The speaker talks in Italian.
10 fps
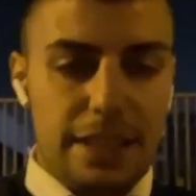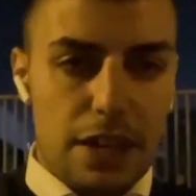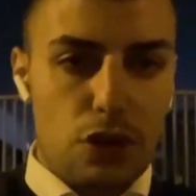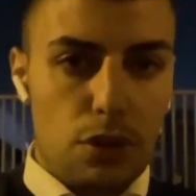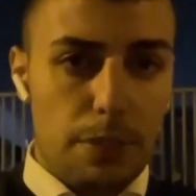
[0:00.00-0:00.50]
Da
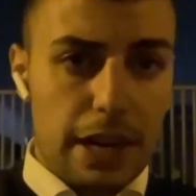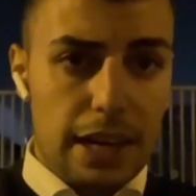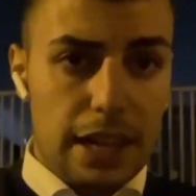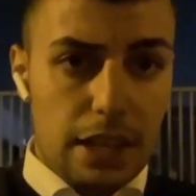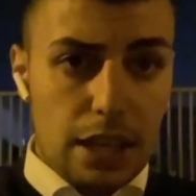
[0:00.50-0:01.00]
Nicolo
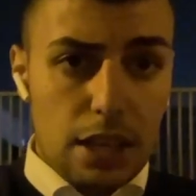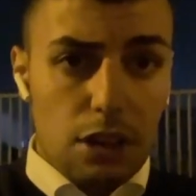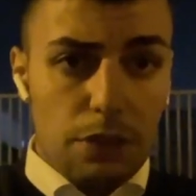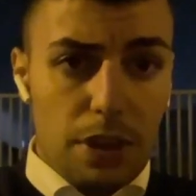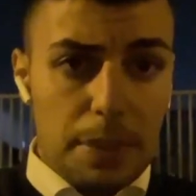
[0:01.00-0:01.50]
Barella
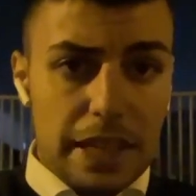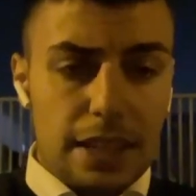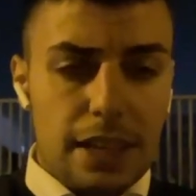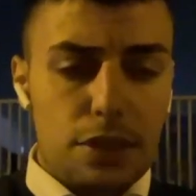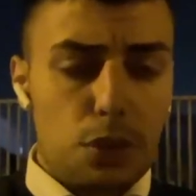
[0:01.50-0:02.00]

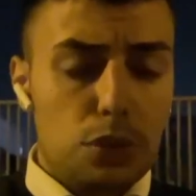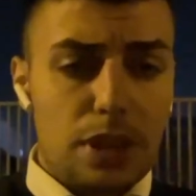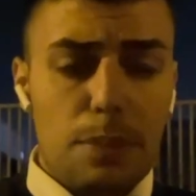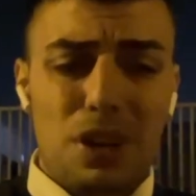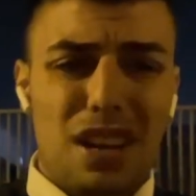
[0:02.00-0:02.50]
ovviamente. Nel secondo
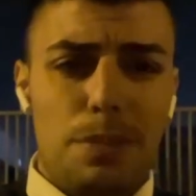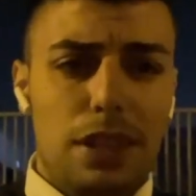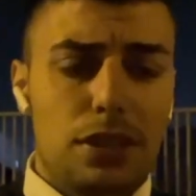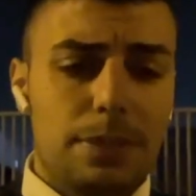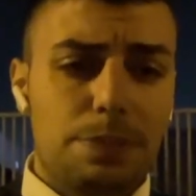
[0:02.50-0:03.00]
tempo è
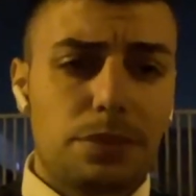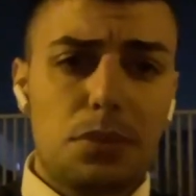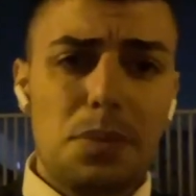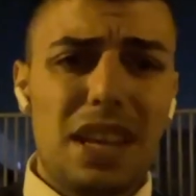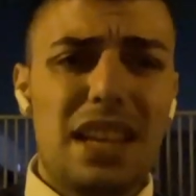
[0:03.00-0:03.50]
cambiata
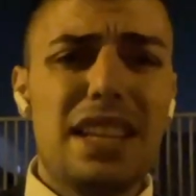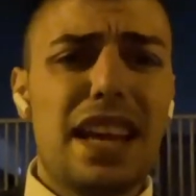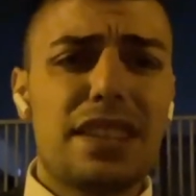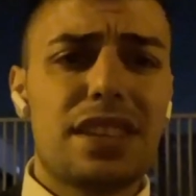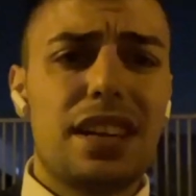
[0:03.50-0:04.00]

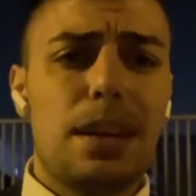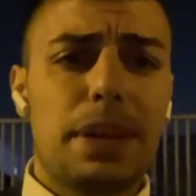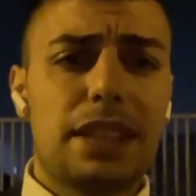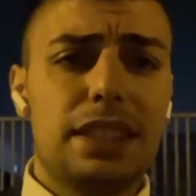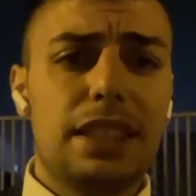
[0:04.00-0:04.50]
l'inerzia della
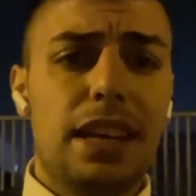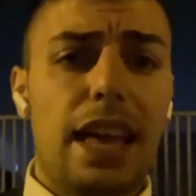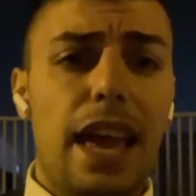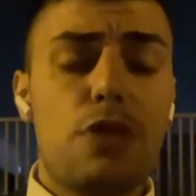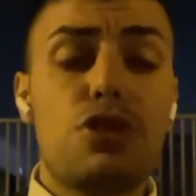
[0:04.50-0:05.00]
partita,
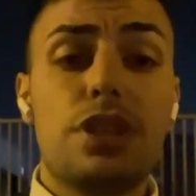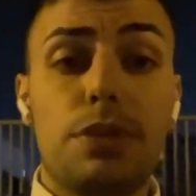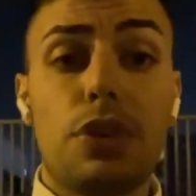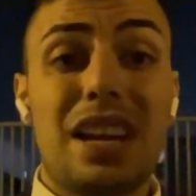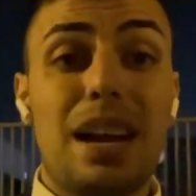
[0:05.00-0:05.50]
è uscita
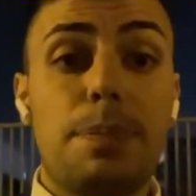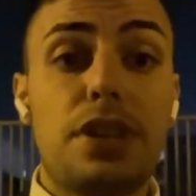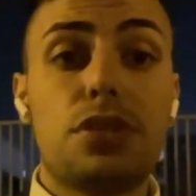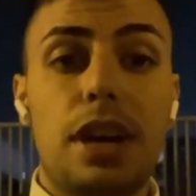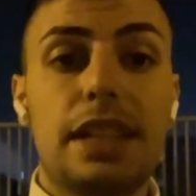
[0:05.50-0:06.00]
fuori la
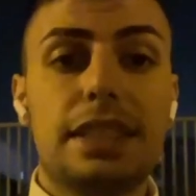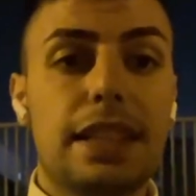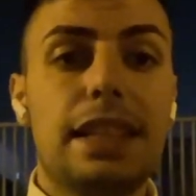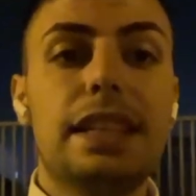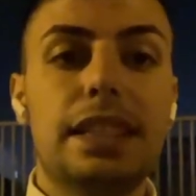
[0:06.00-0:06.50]
personalità
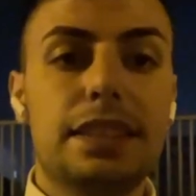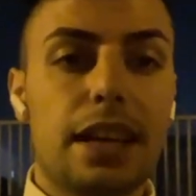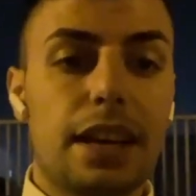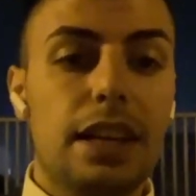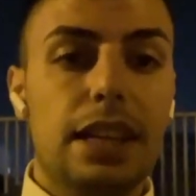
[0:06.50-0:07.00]

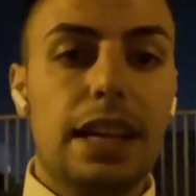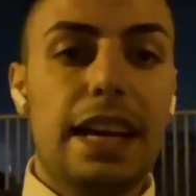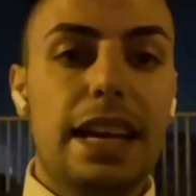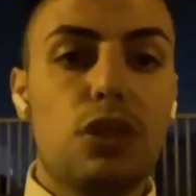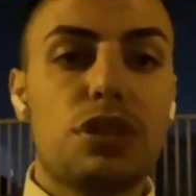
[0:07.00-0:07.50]
dell'Inter
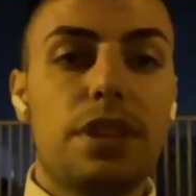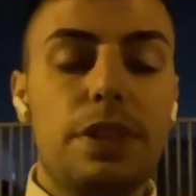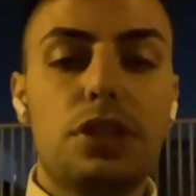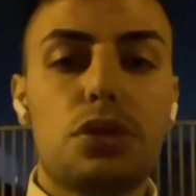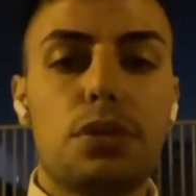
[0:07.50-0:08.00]
e lo si è
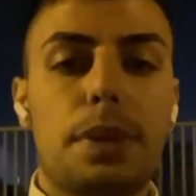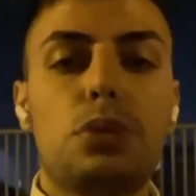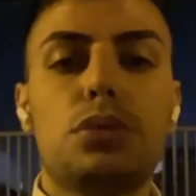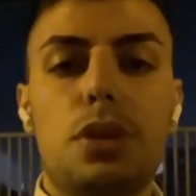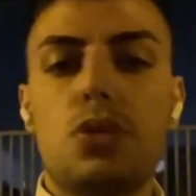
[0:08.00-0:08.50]
visto
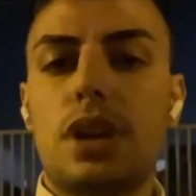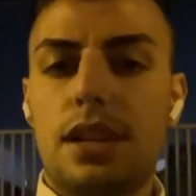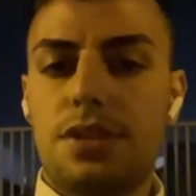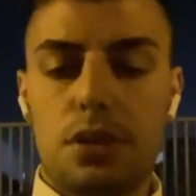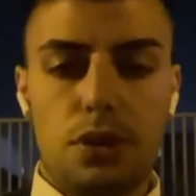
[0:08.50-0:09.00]
soprattutto in un
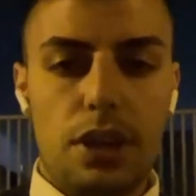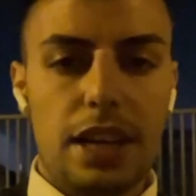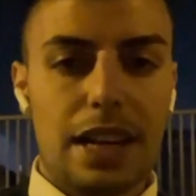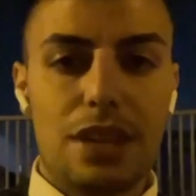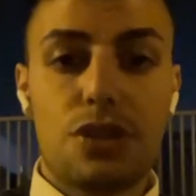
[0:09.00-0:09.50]
calciatore, in
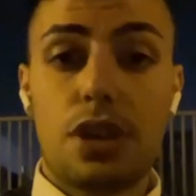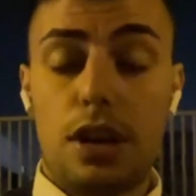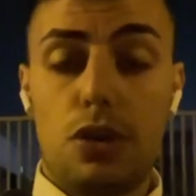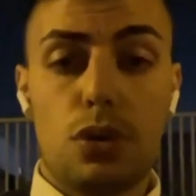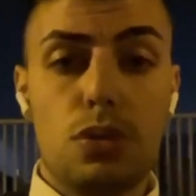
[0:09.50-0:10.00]

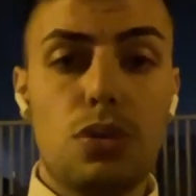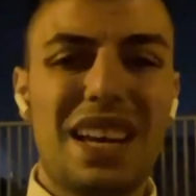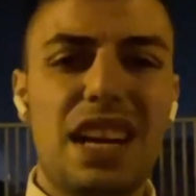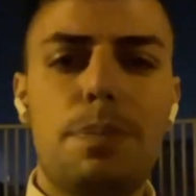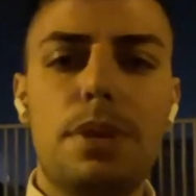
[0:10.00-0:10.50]
Akanchalanoglu,
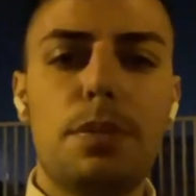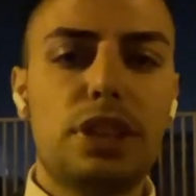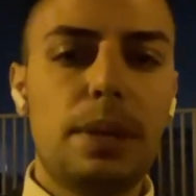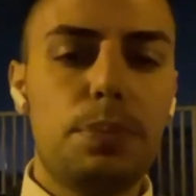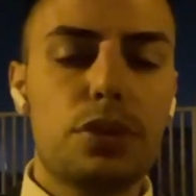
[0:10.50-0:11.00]
che nel primo
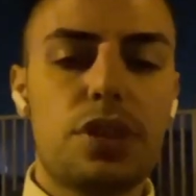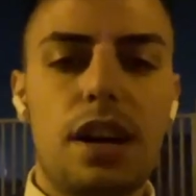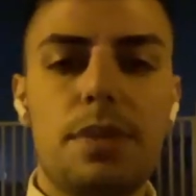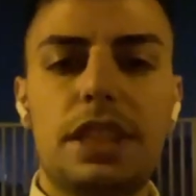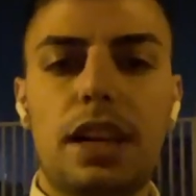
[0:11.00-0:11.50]
tempo si era
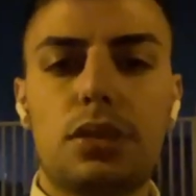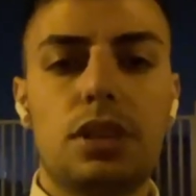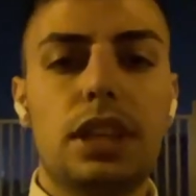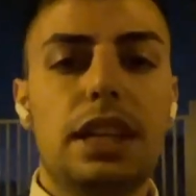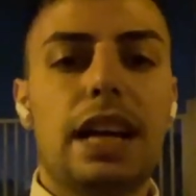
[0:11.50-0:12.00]

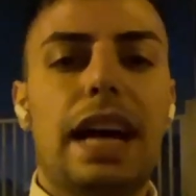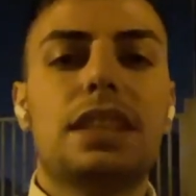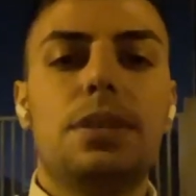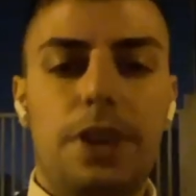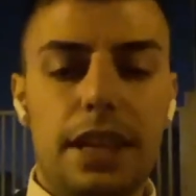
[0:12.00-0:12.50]
limitato a
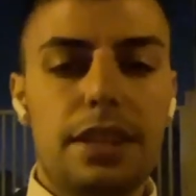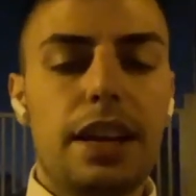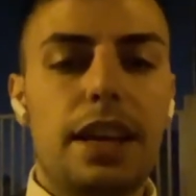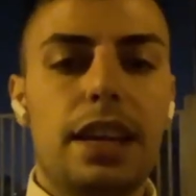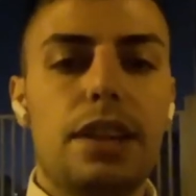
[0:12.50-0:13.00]

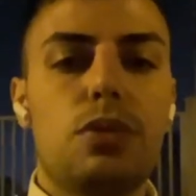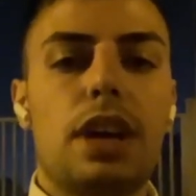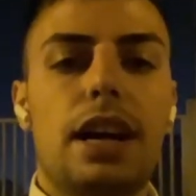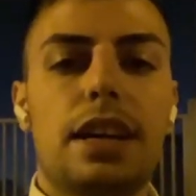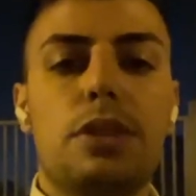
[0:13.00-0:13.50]
difendere in,
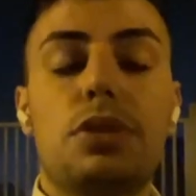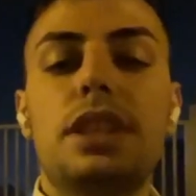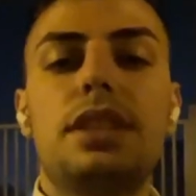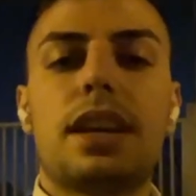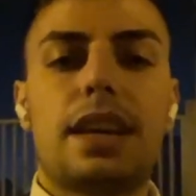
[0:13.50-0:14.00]
una, in un
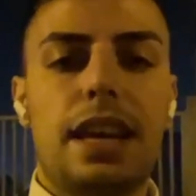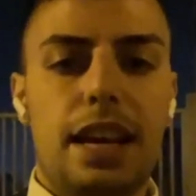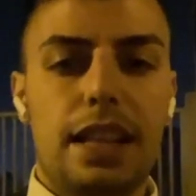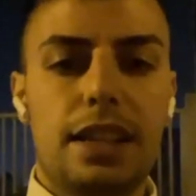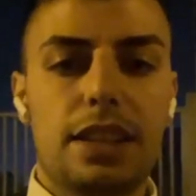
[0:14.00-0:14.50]
Inter che
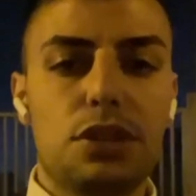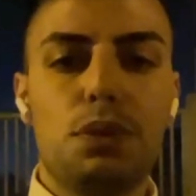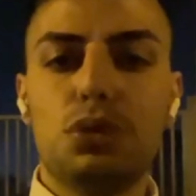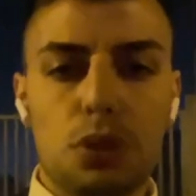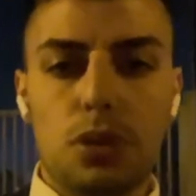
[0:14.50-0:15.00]
ha
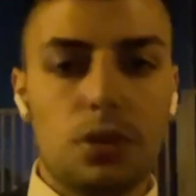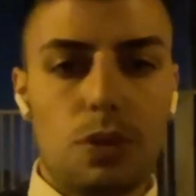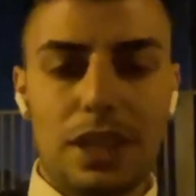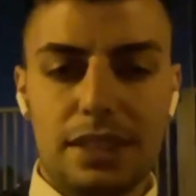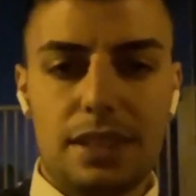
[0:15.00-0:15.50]
dovuto
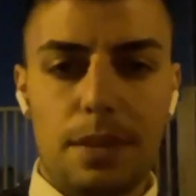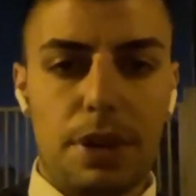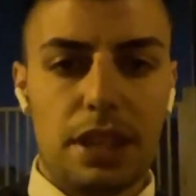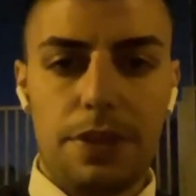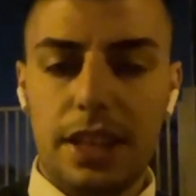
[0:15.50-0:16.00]
quasi
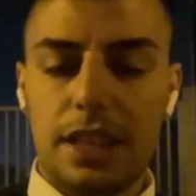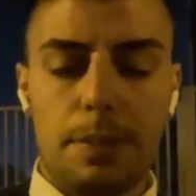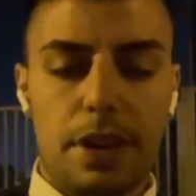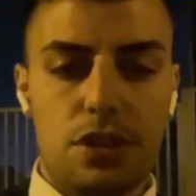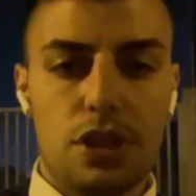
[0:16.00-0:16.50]
sempre difendere,
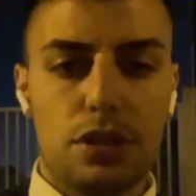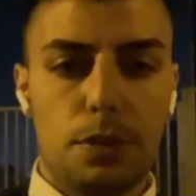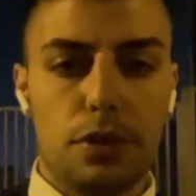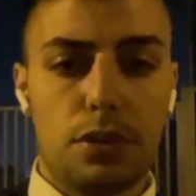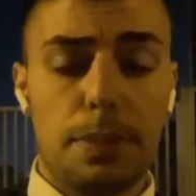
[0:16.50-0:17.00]
baricentro
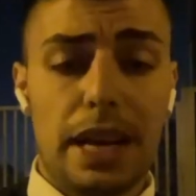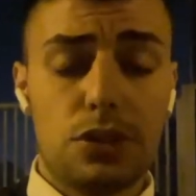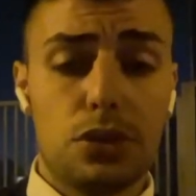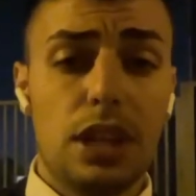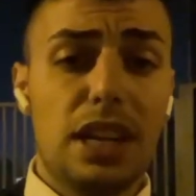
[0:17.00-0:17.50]
molto
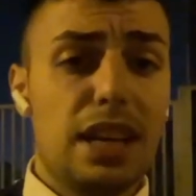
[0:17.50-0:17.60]
basso.